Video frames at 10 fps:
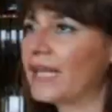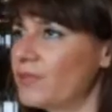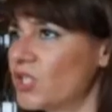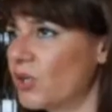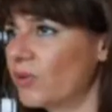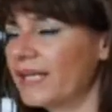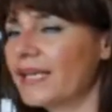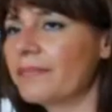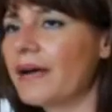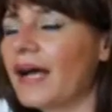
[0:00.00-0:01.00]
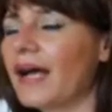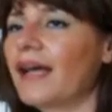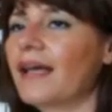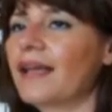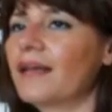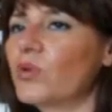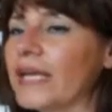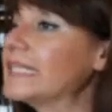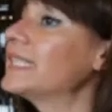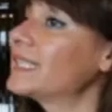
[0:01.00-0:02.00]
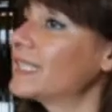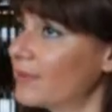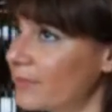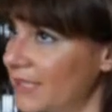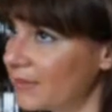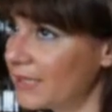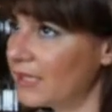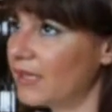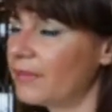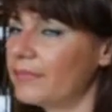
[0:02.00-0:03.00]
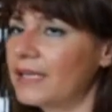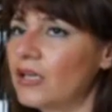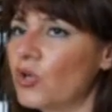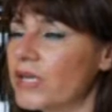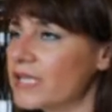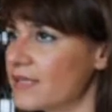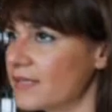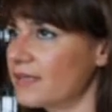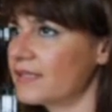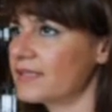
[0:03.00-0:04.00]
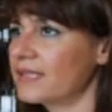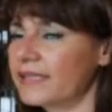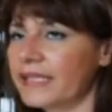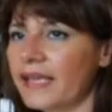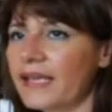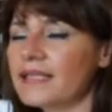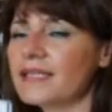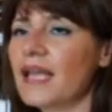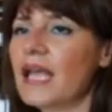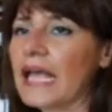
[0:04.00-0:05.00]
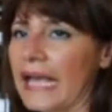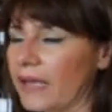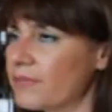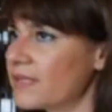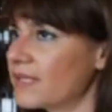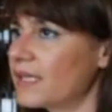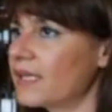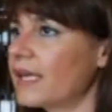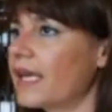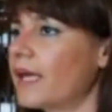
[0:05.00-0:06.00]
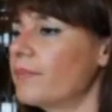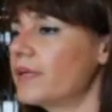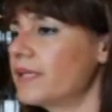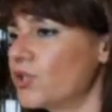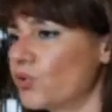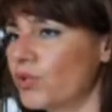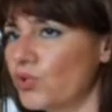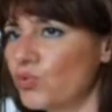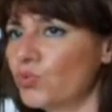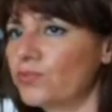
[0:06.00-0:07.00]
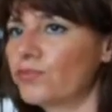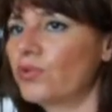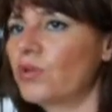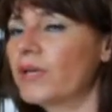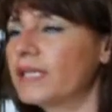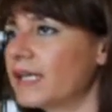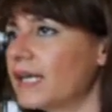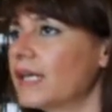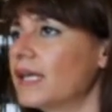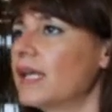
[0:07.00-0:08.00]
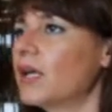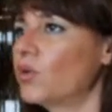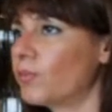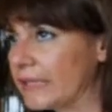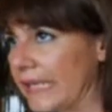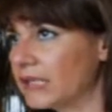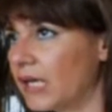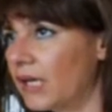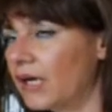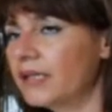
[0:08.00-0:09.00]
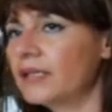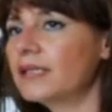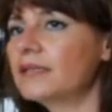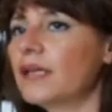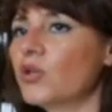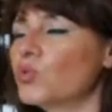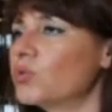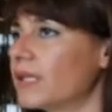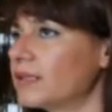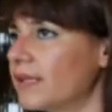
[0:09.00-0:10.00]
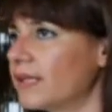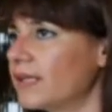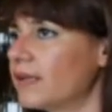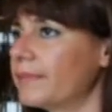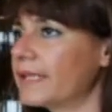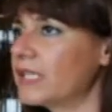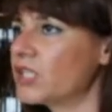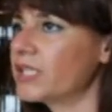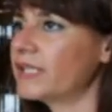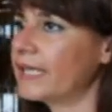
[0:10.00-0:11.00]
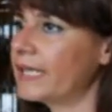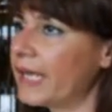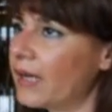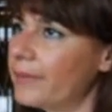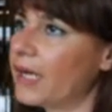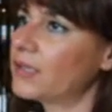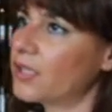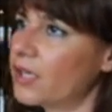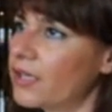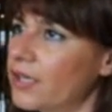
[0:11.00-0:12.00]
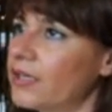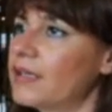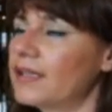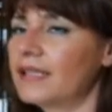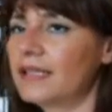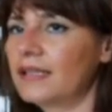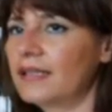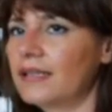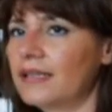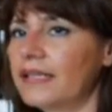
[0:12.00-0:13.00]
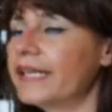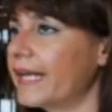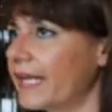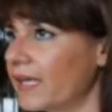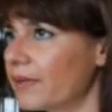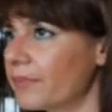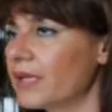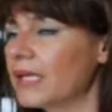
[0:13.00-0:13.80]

بجوله مع معيدين تامين من من لويدز سنديكيت خمسه حابين يجوا يشوفوا الوضع والمعطيات على الارض خصوصا بكل شيء علاقه باخطار آه، الارهاب